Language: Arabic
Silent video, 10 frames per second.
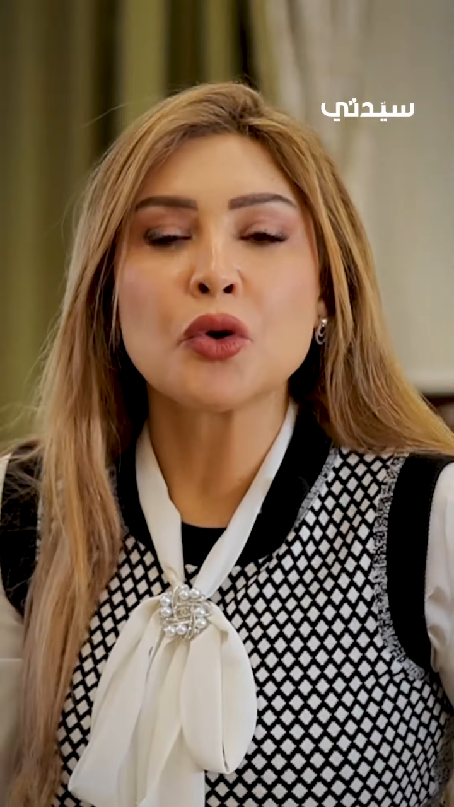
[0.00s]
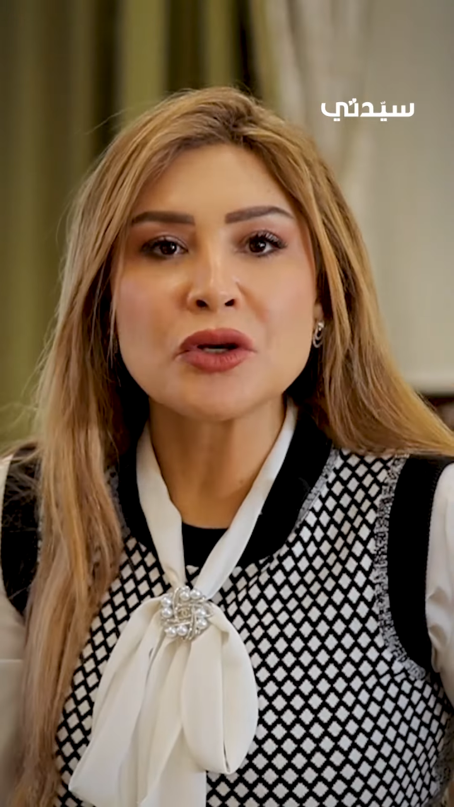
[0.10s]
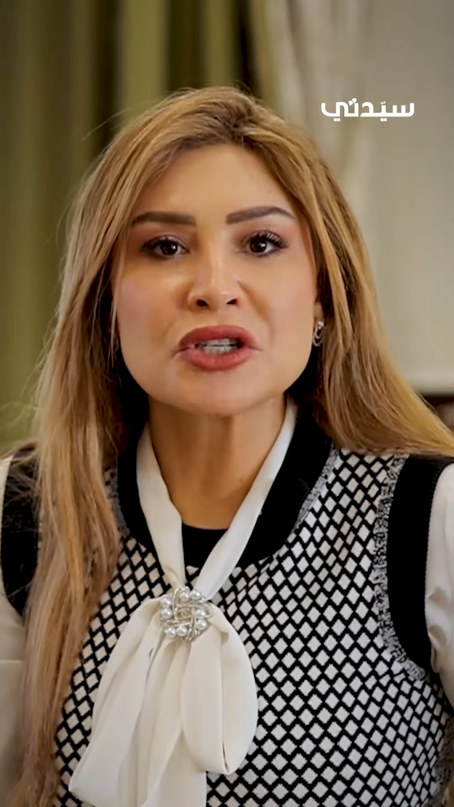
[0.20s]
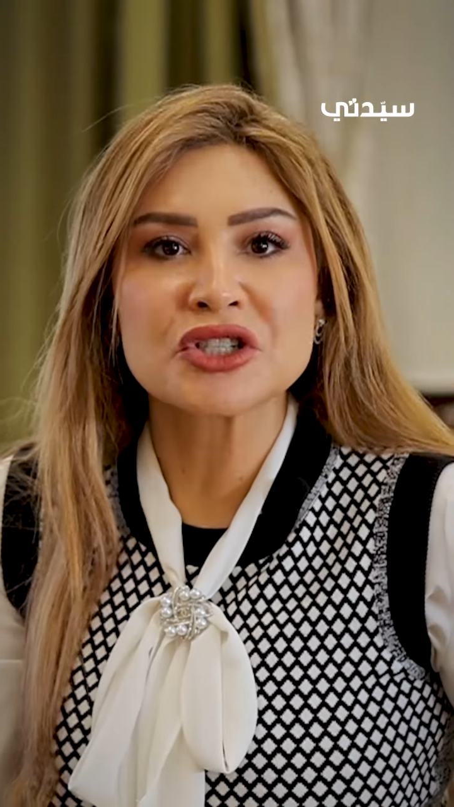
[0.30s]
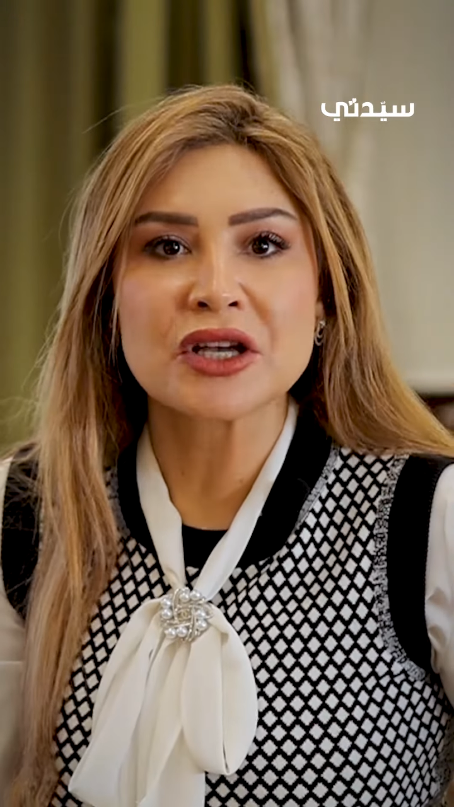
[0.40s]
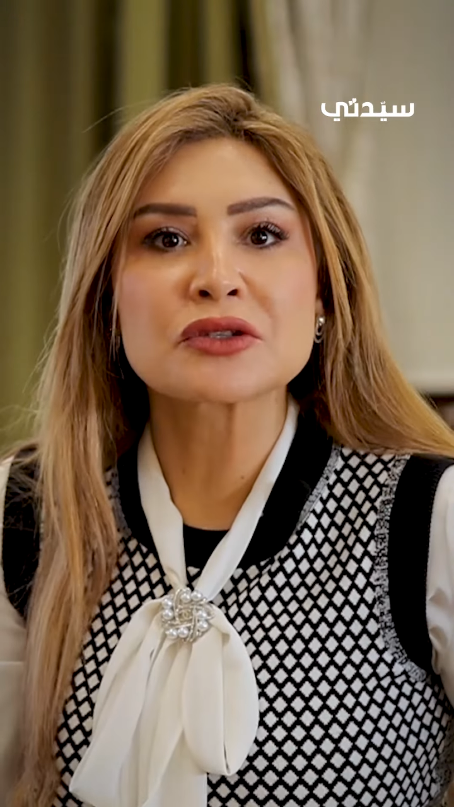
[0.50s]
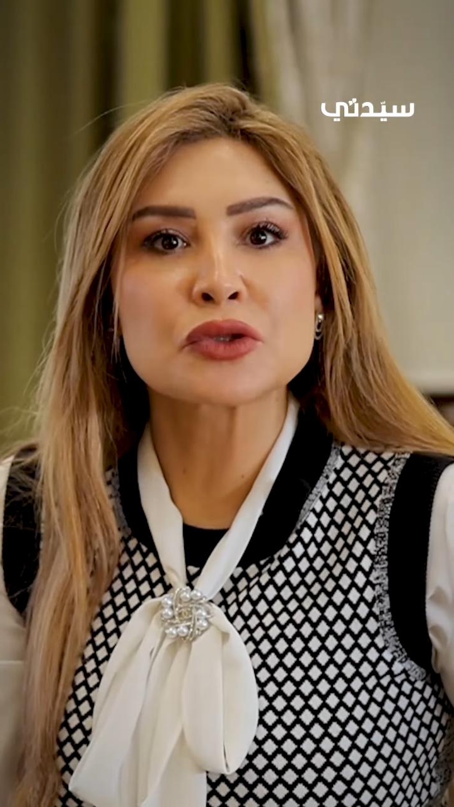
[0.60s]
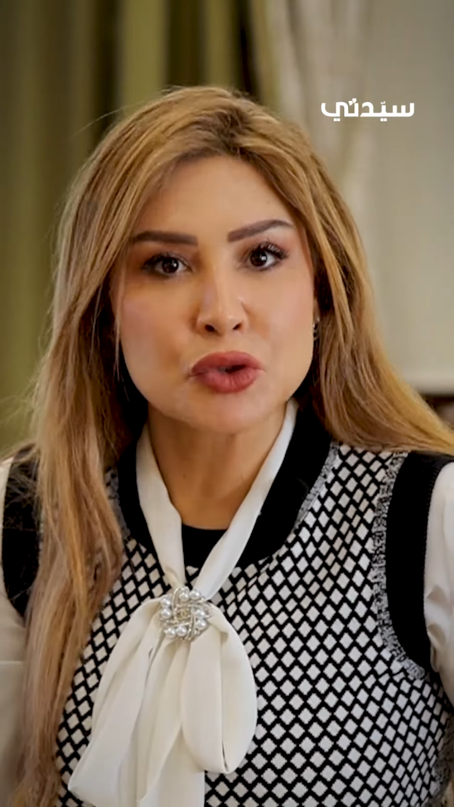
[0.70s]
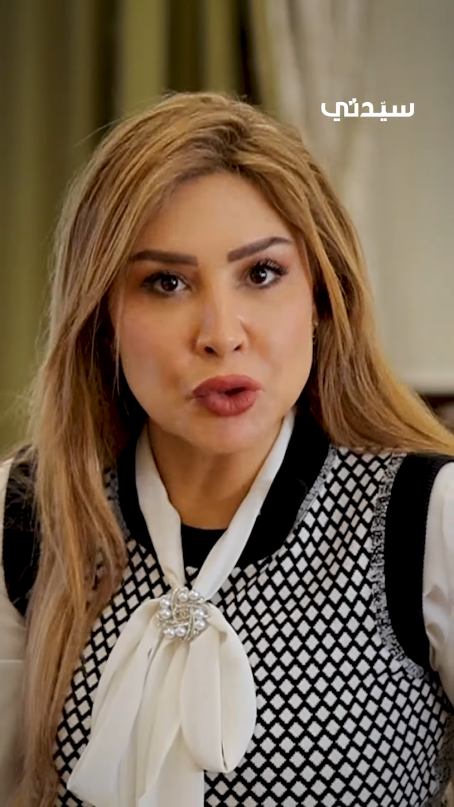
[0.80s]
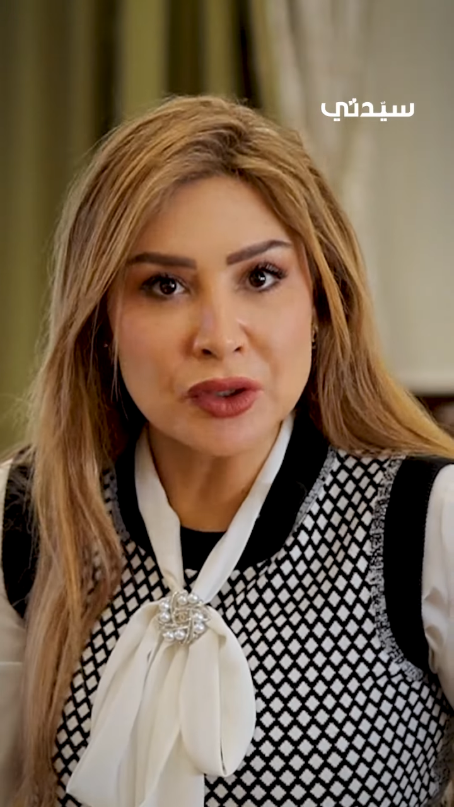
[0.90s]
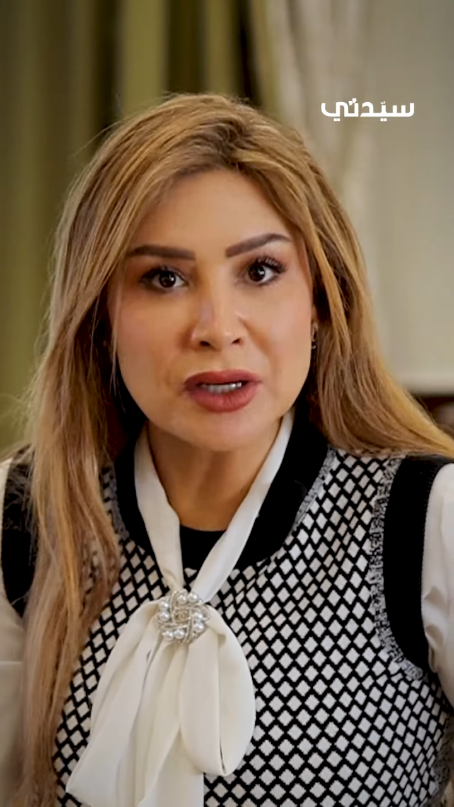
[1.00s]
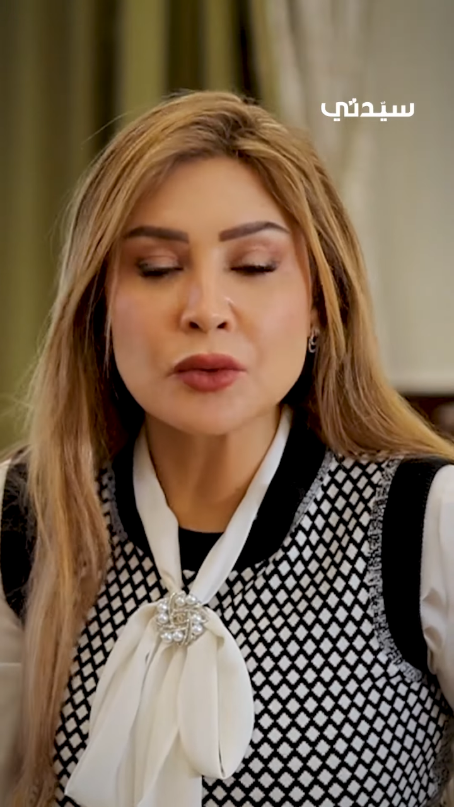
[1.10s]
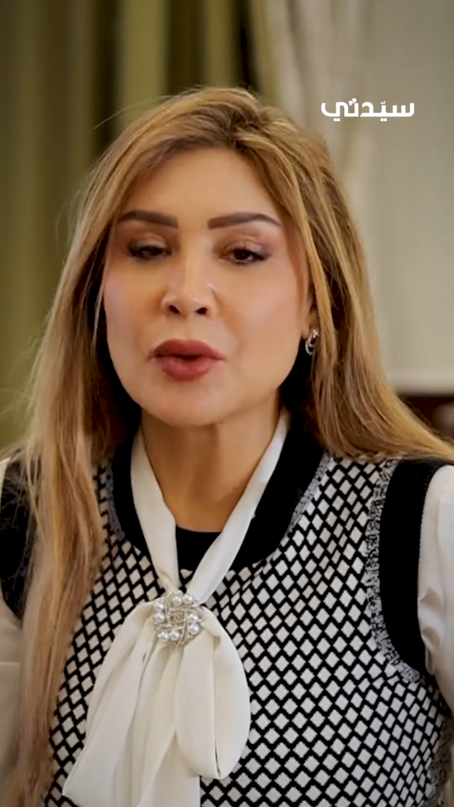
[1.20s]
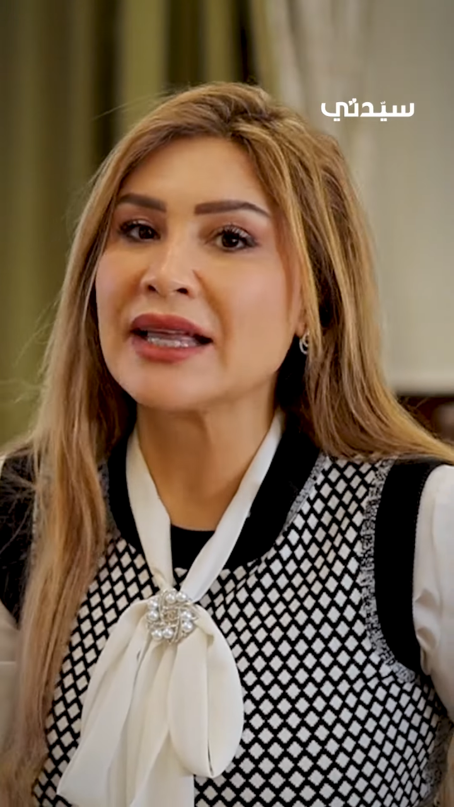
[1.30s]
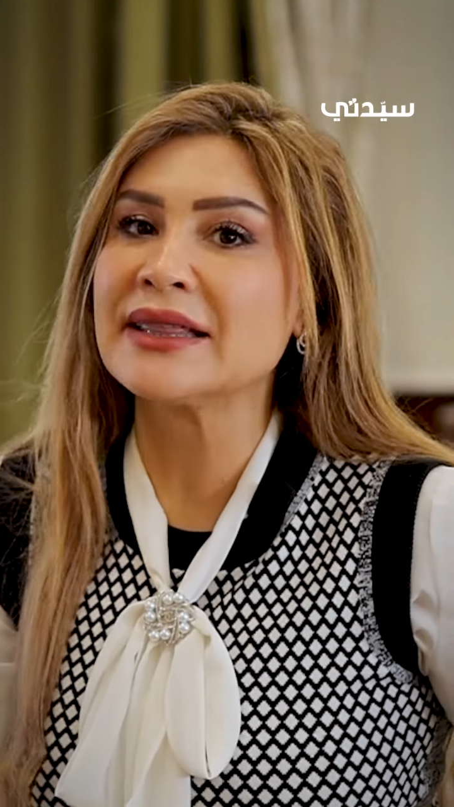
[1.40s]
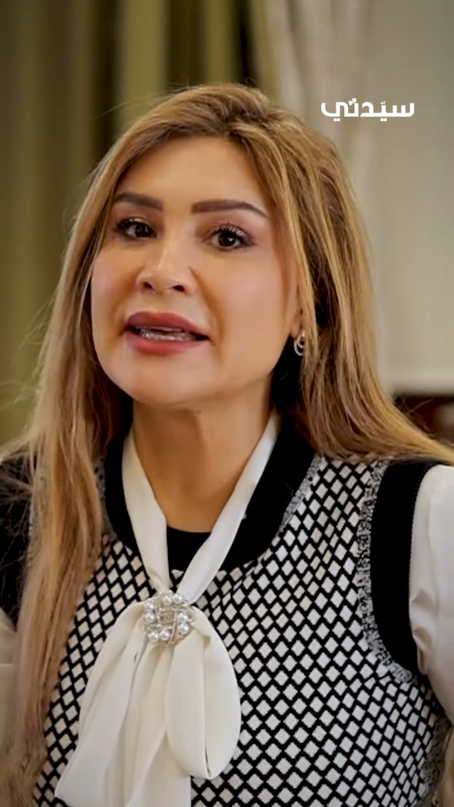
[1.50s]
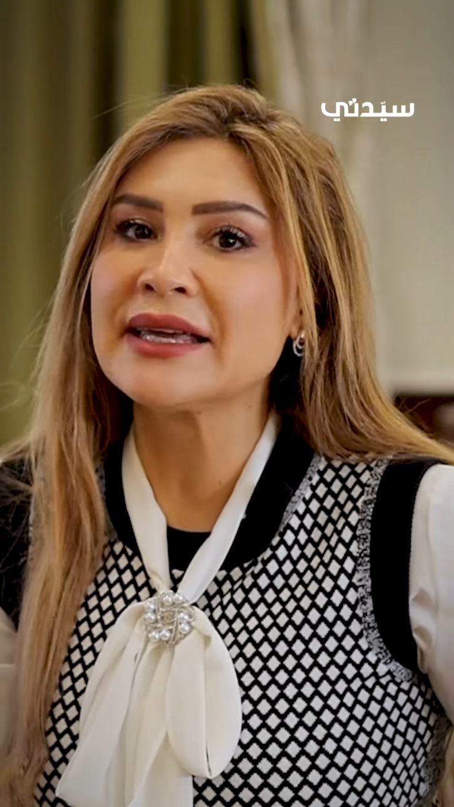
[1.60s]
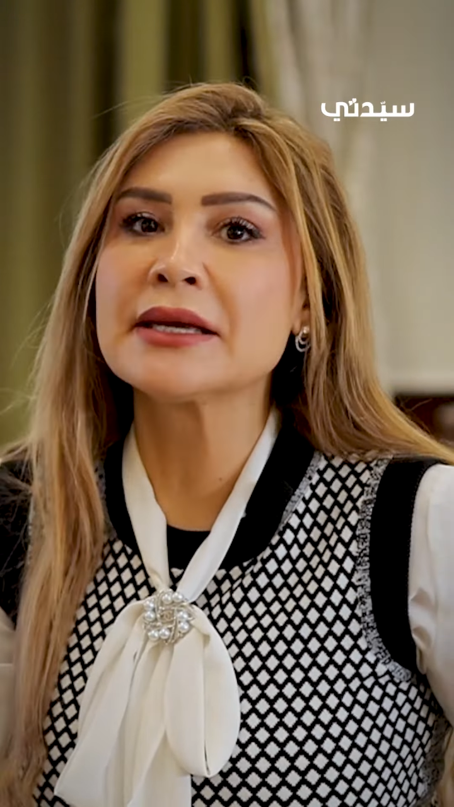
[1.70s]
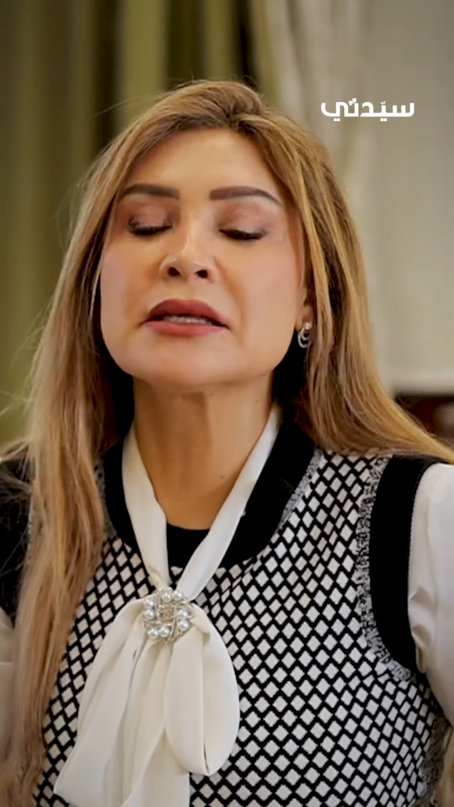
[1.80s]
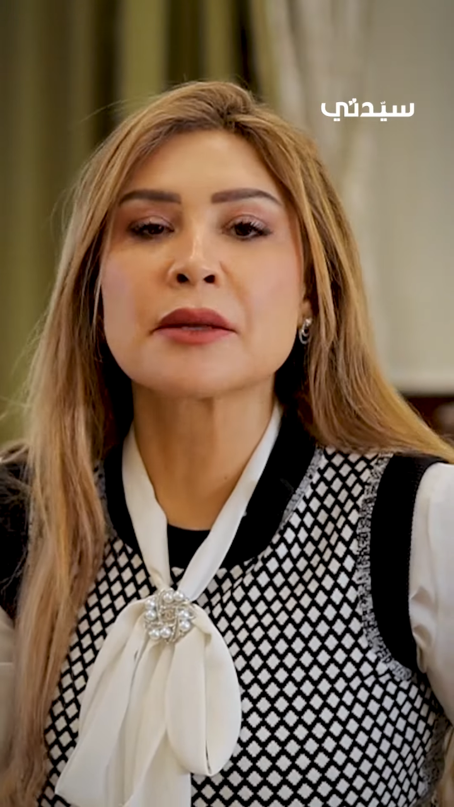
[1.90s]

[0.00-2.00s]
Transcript: قول للشخص شكرا وقد إيه